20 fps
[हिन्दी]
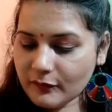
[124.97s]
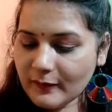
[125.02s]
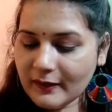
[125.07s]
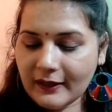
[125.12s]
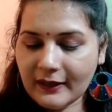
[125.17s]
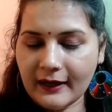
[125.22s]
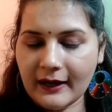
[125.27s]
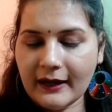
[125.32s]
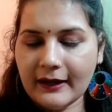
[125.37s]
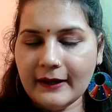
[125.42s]
पे
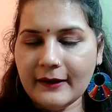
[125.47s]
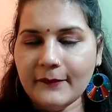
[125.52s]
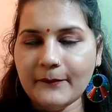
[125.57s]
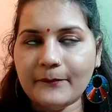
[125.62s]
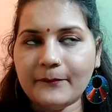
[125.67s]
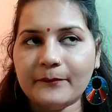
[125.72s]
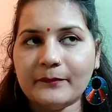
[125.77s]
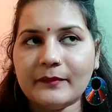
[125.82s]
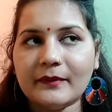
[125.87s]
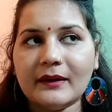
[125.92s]
लगाई
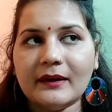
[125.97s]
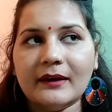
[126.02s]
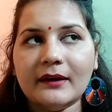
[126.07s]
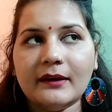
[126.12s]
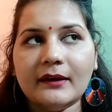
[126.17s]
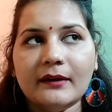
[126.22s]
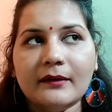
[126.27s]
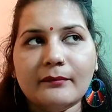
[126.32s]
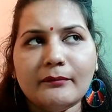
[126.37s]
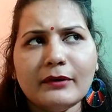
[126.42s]

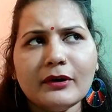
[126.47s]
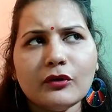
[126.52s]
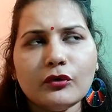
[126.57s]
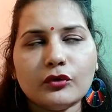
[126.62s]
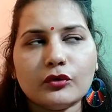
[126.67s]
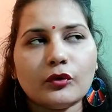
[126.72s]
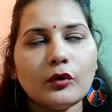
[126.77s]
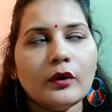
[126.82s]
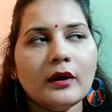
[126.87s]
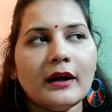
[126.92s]
बट
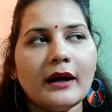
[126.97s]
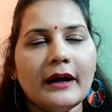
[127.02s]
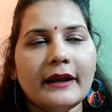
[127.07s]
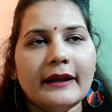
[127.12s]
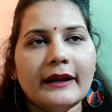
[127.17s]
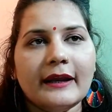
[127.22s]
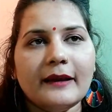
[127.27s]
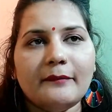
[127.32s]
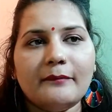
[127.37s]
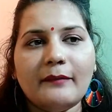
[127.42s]
उसको
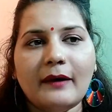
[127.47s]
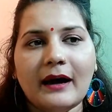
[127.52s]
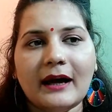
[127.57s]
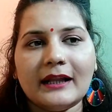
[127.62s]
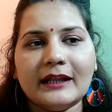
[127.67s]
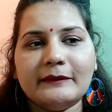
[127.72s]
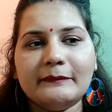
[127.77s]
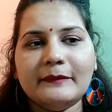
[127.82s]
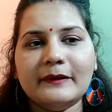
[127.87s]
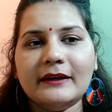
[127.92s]
लगाने के
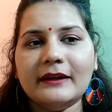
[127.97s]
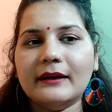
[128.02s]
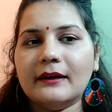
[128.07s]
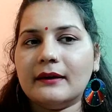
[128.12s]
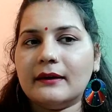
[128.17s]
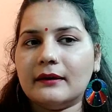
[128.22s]
बाद भी